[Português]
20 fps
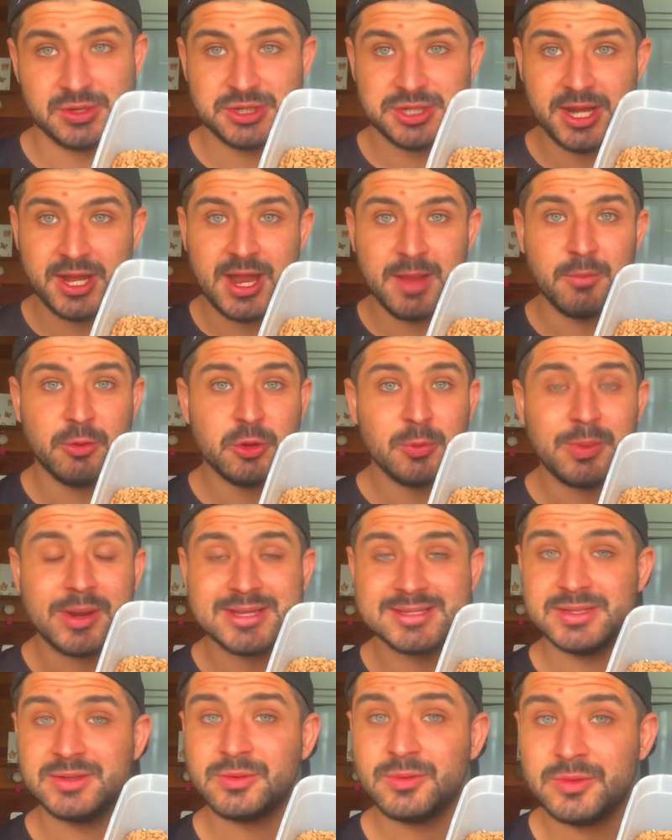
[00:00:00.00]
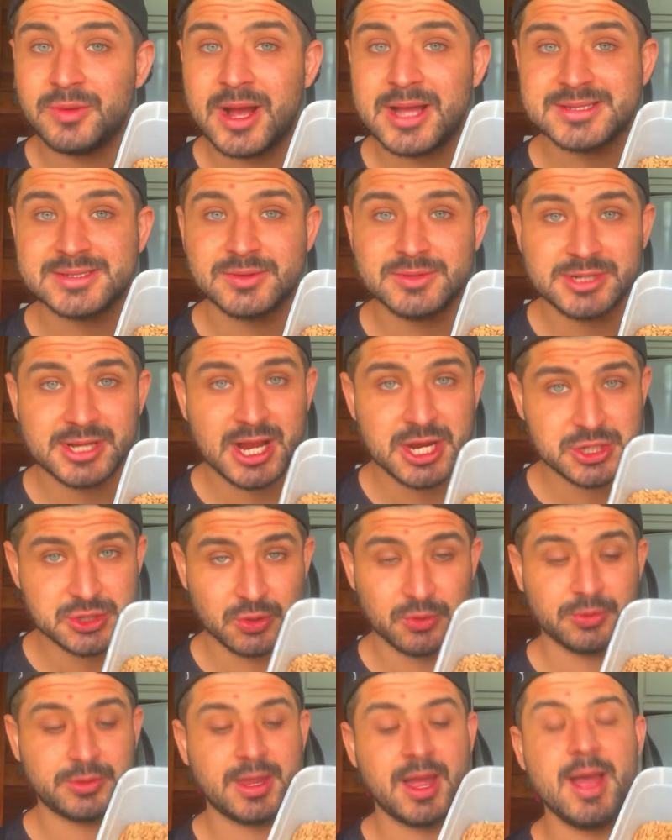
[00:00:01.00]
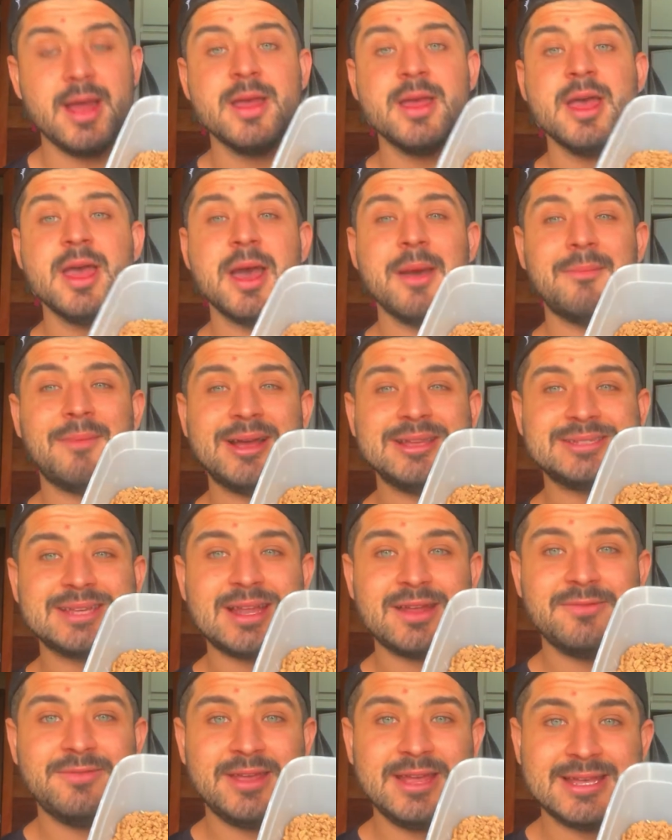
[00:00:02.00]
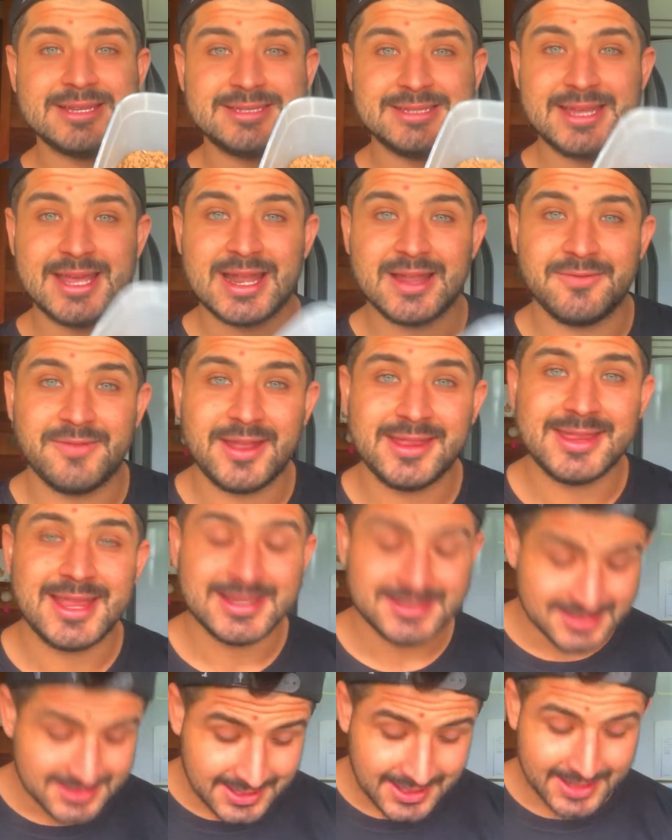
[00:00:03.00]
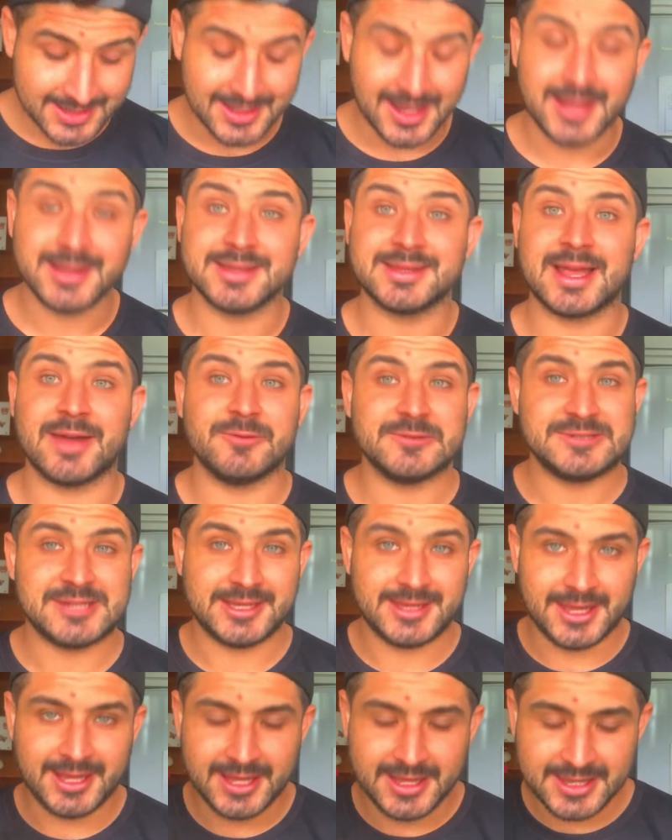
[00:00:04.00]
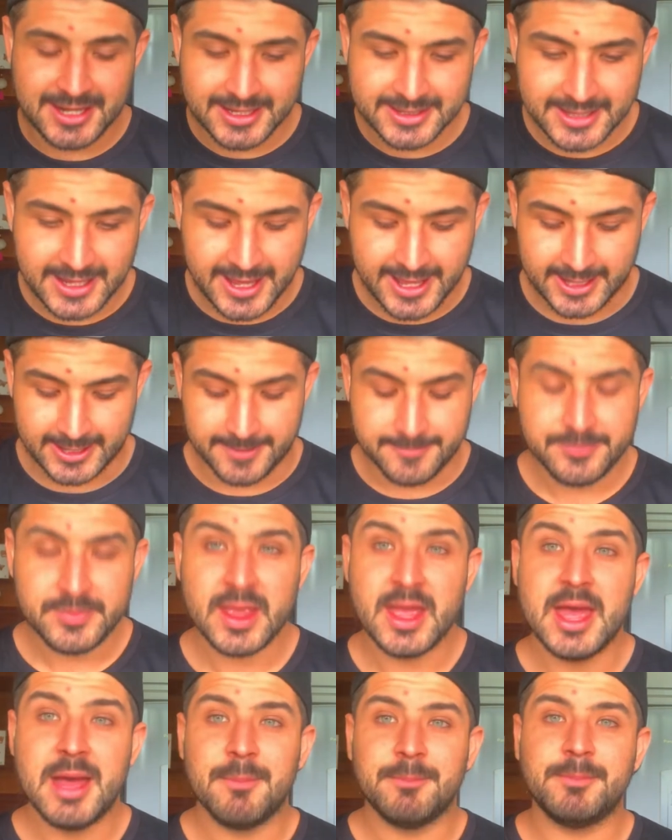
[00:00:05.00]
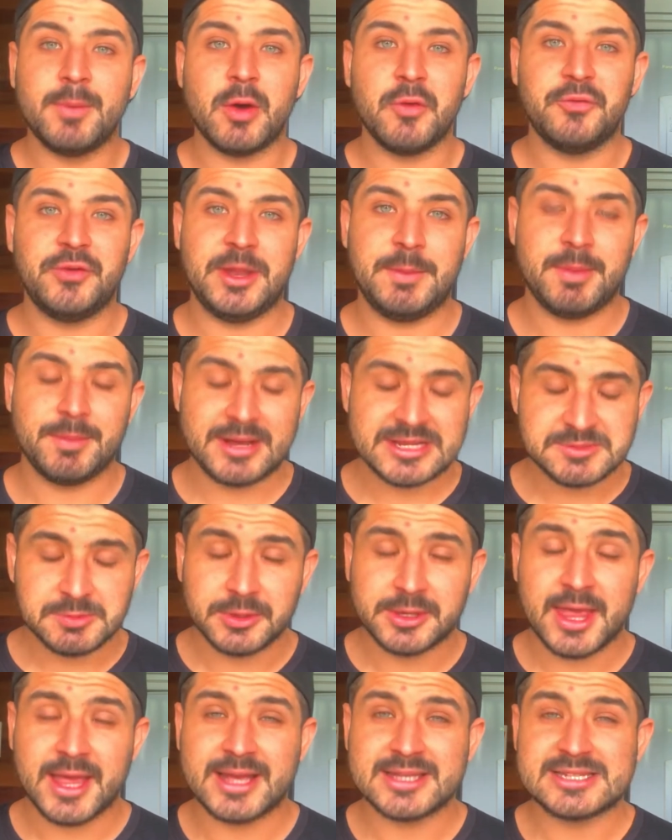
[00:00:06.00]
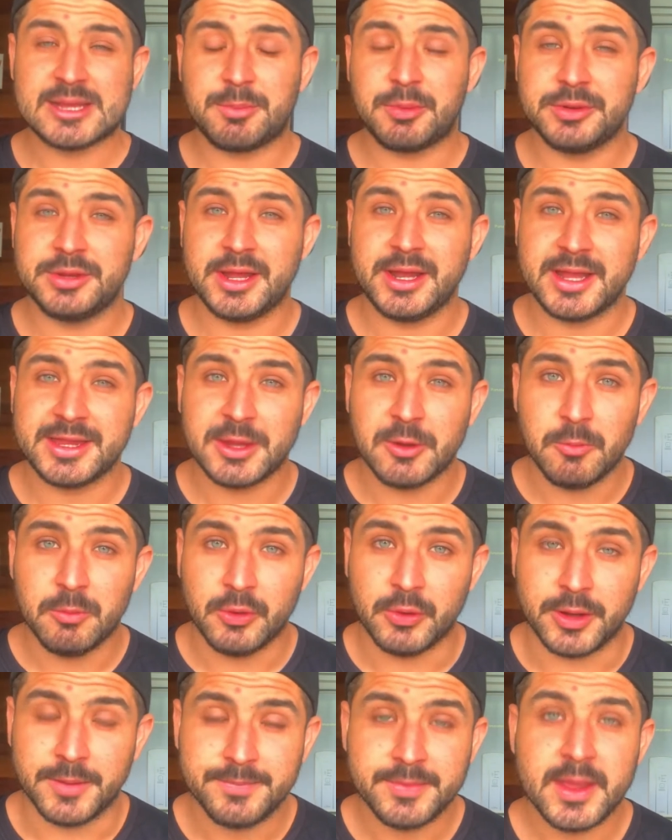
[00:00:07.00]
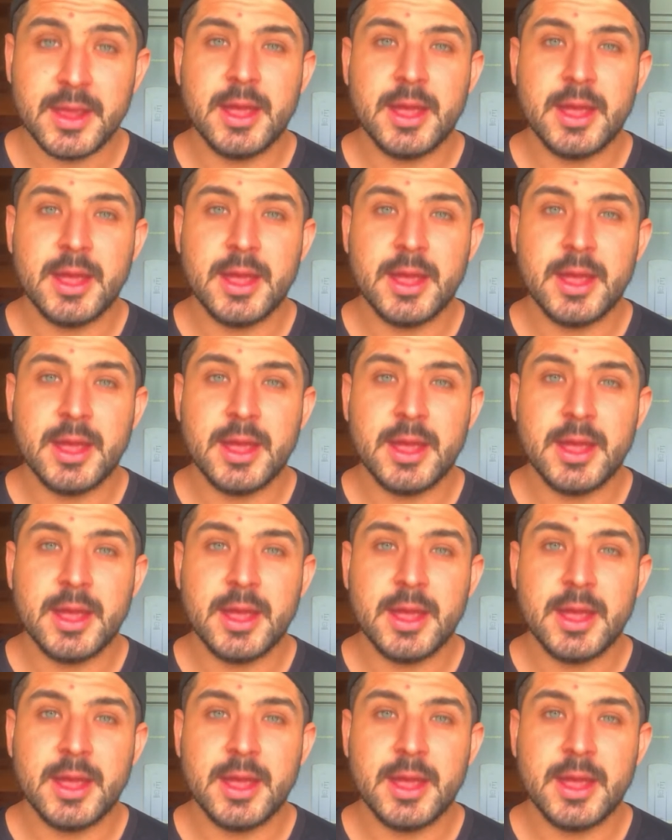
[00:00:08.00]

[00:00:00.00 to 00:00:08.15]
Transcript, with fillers: O cheiro é muito parecido com ração de cachorro, tá? Mas ela vem assim, ela vem desidratada, tá? Você tem que hidratar ela. Bom, Felipe, mas por que, que essa proteína é tão boa?